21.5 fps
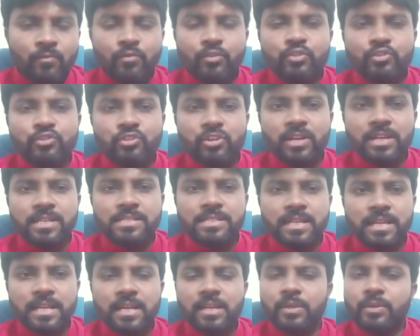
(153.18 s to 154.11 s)
ఉద్యోగ
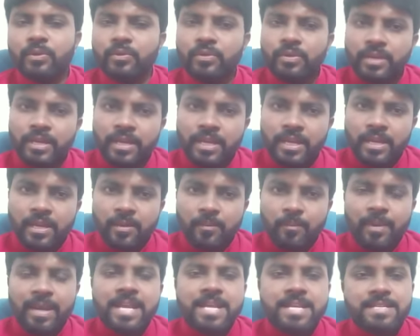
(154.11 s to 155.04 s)
సంఘాలు
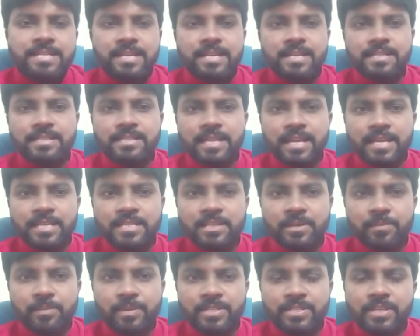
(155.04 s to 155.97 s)
బహిష్కరిస్తాయని
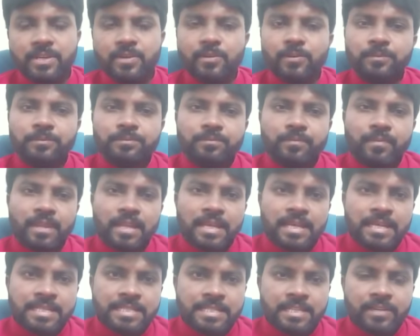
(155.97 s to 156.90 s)
చెప్పేశారు
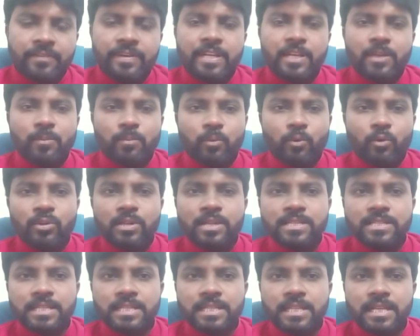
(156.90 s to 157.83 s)
చివరికి
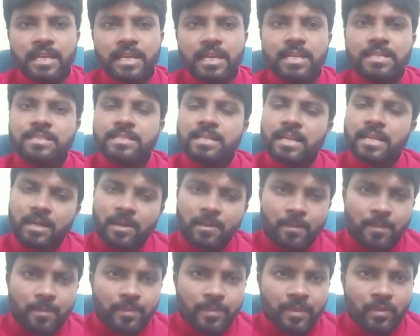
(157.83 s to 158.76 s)
పోలీస్ అధికారుల సంఘం
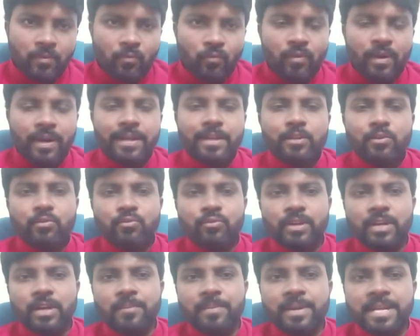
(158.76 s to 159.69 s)
వాళ్ళు
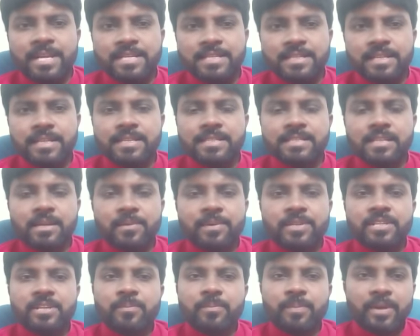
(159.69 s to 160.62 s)
కూడా
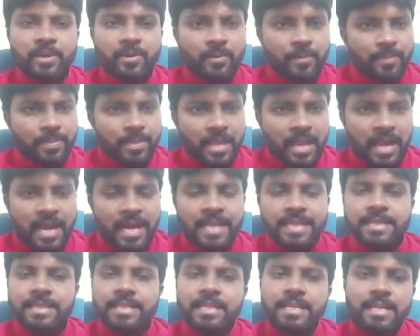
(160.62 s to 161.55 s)
బహిష్కరిస్తామని చెప్పారు
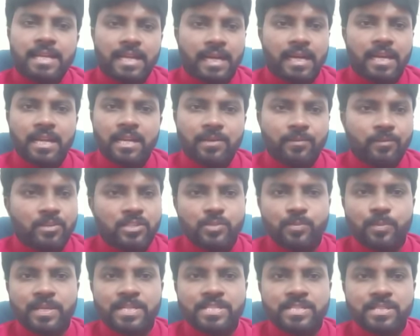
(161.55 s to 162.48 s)
అందరి కారణము
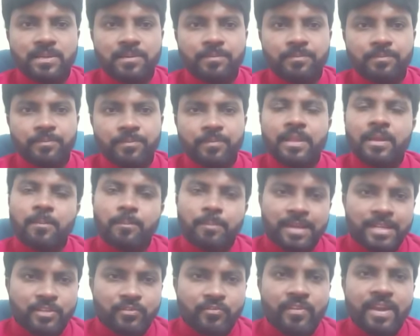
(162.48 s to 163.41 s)
స్పష్టం
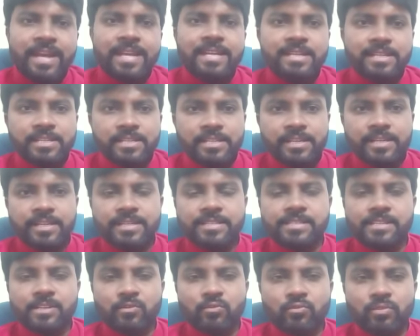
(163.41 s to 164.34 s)
ప్లస్ వ్యాలిడ్
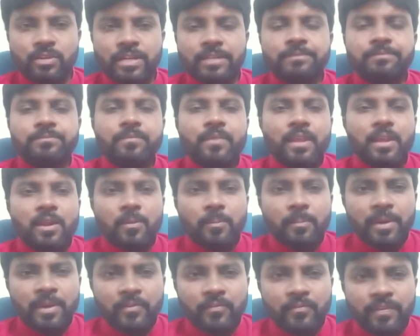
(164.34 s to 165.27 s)
రీజన్ కూడా
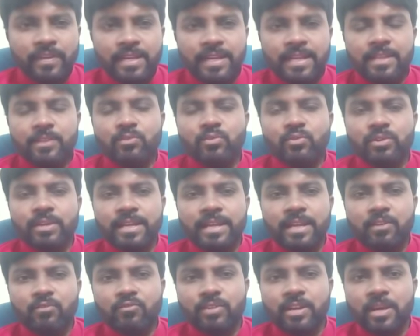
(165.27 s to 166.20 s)
మరి వీళ్ళందరూ
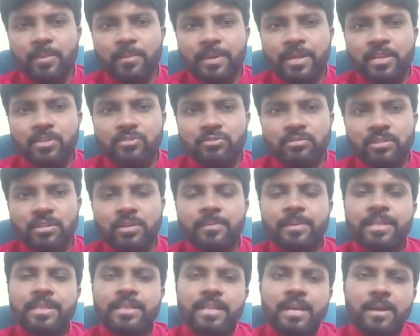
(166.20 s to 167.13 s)
ఇలా ఉన్న పరిస్థితుల
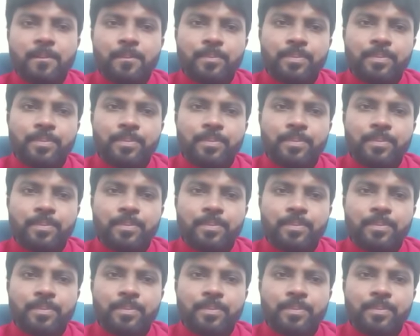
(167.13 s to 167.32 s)
మధ్య